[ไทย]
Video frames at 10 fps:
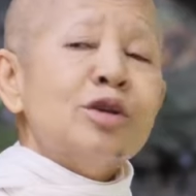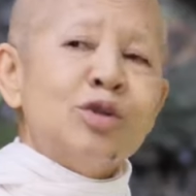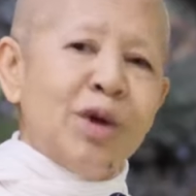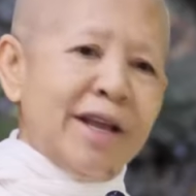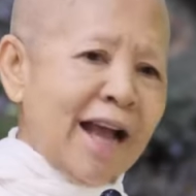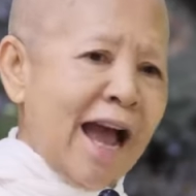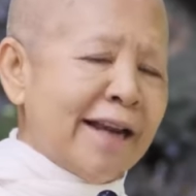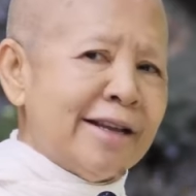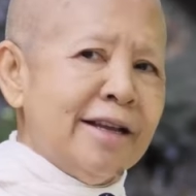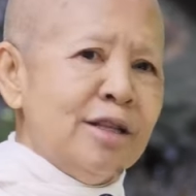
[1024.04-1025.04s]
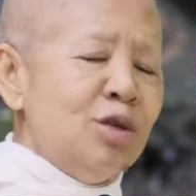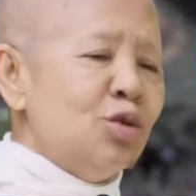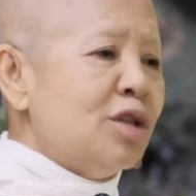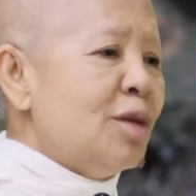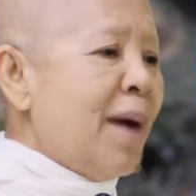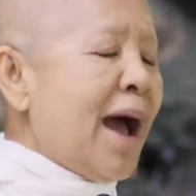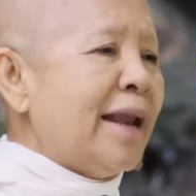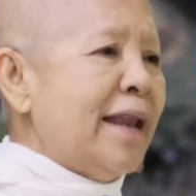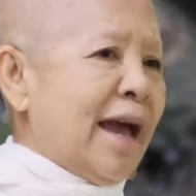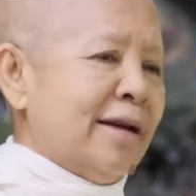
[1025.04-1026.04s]
ต้องช่วยกันอยู่ที่บ้า
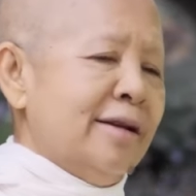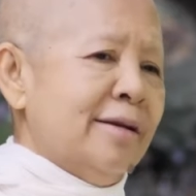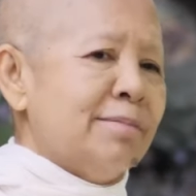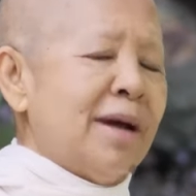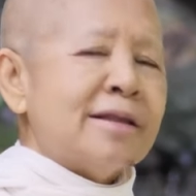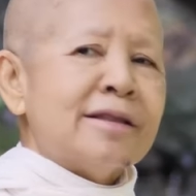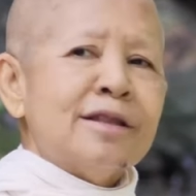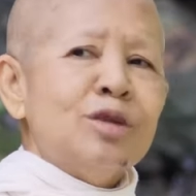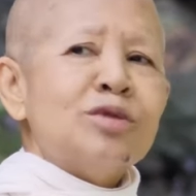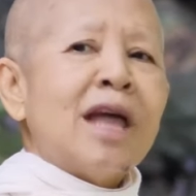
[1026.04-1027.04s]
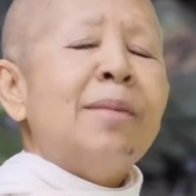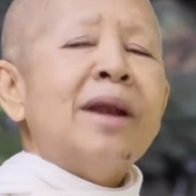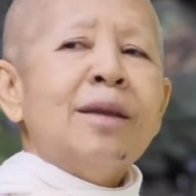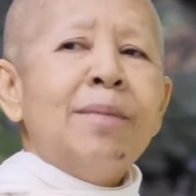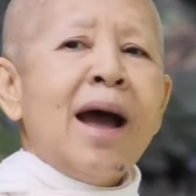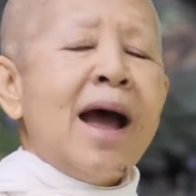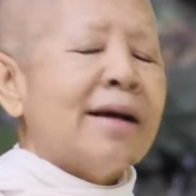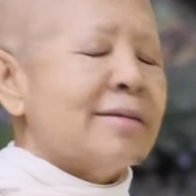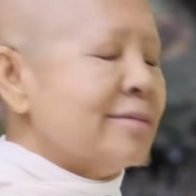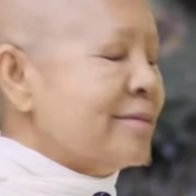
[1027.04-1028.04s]
นเนี่ยมาอยู่ทำอะไรบ้าง